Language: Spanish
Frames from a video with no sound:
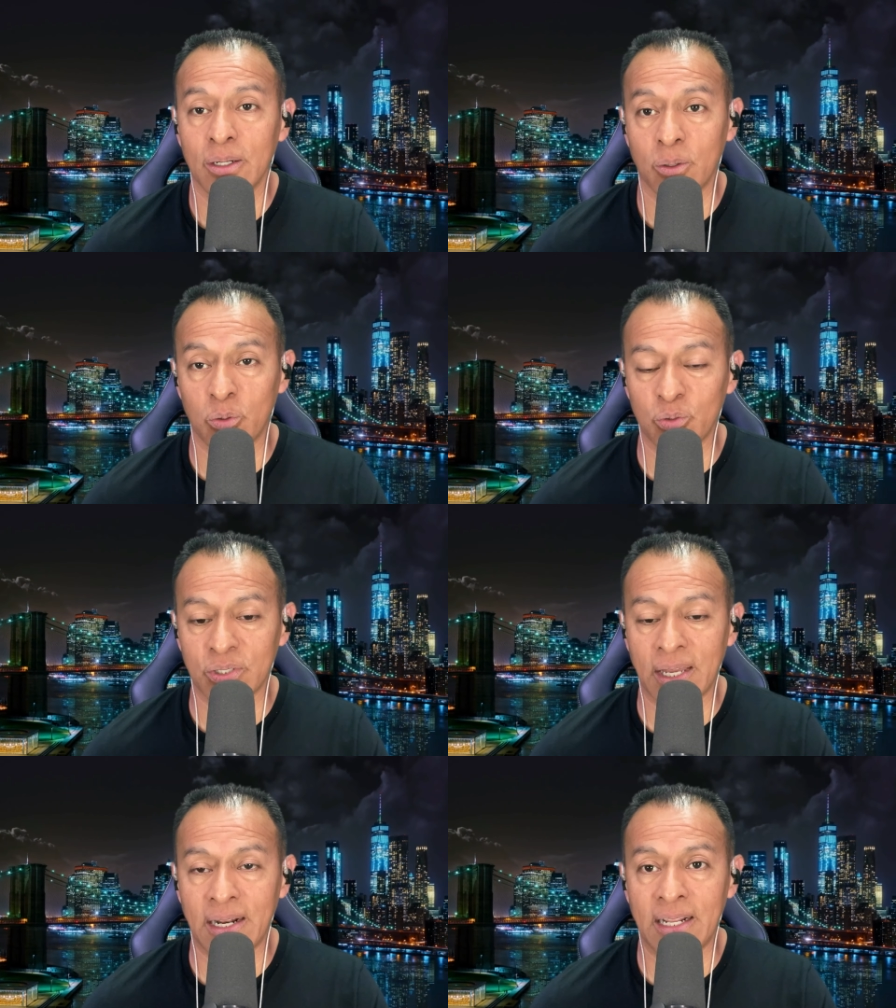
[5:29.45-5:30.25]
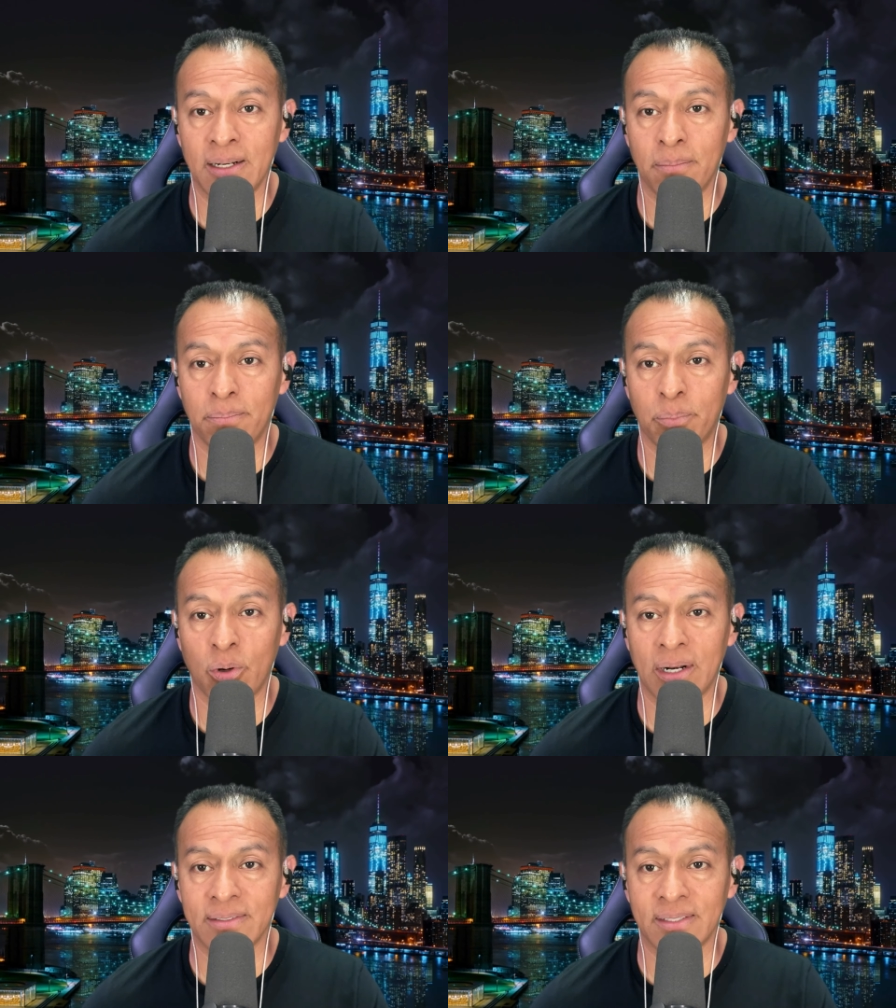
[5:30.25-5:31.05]
cruzaran
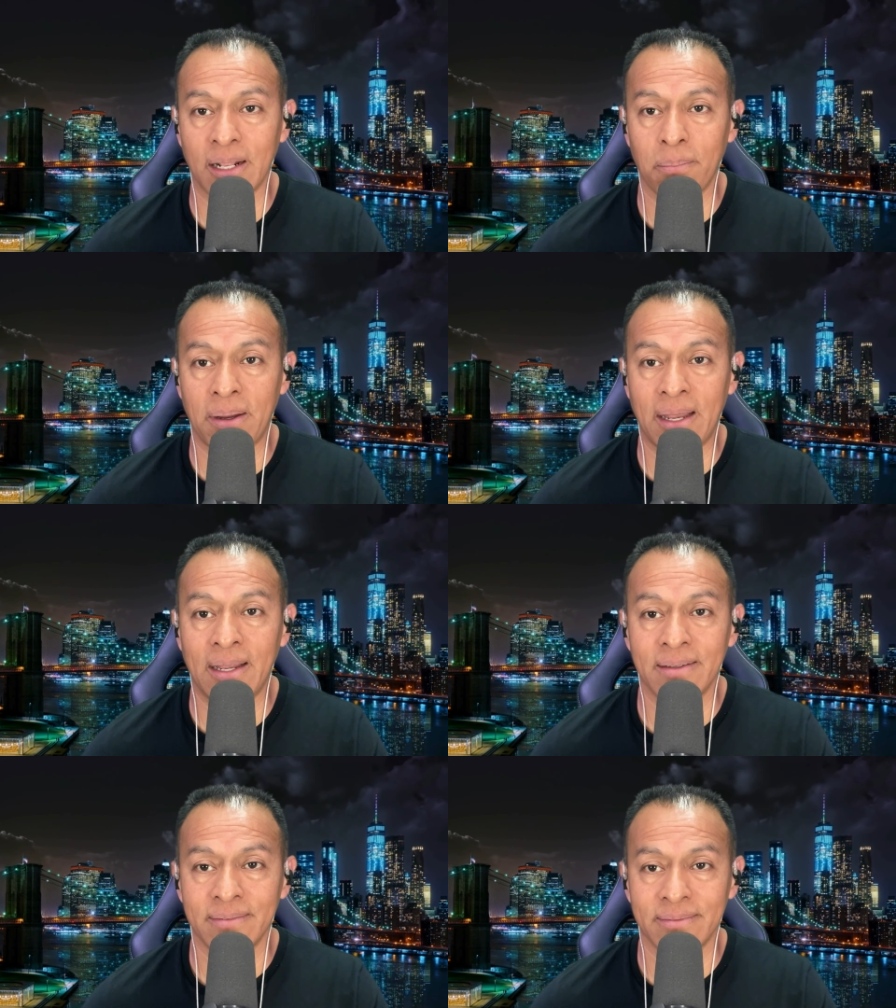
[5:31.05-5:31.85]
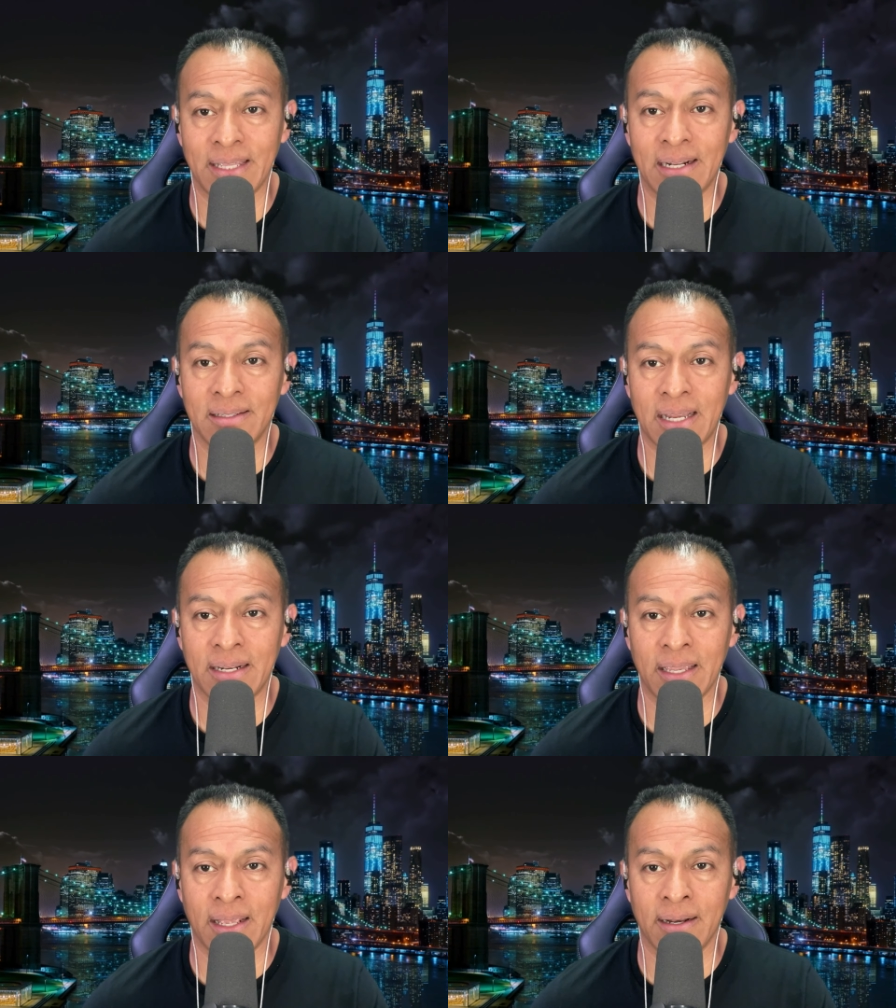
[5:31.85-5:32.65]
por la selva del
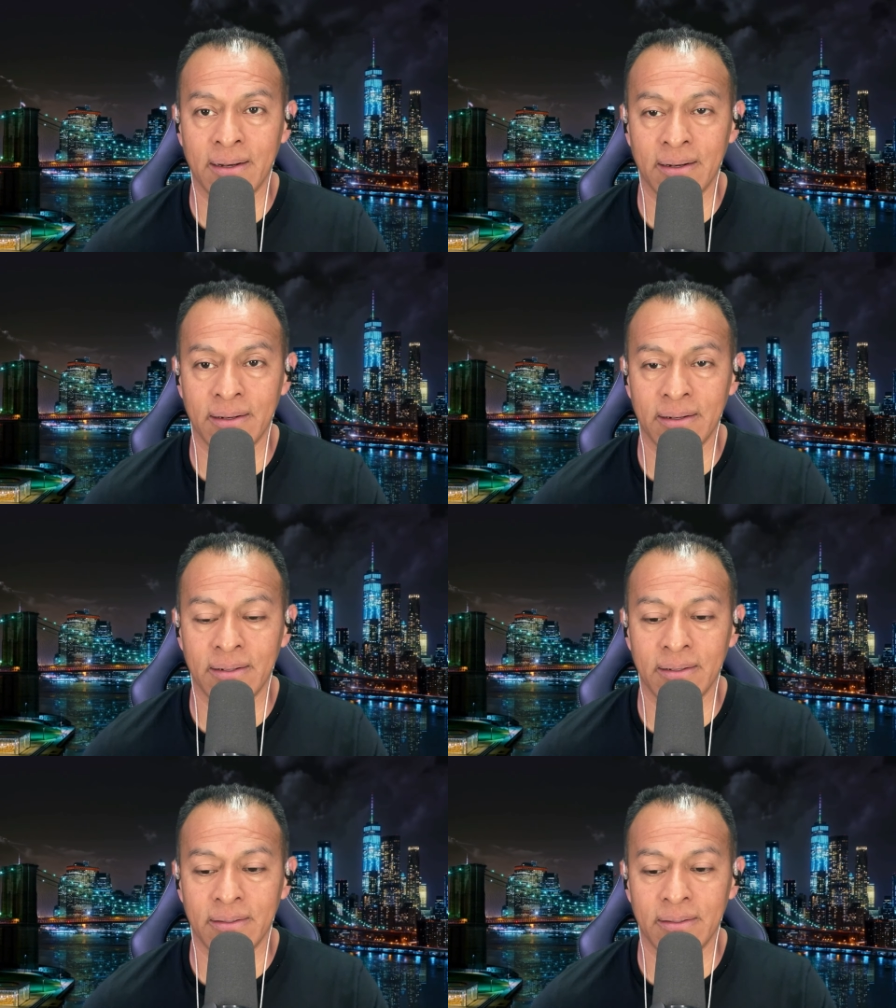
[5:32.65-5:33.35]
Darién.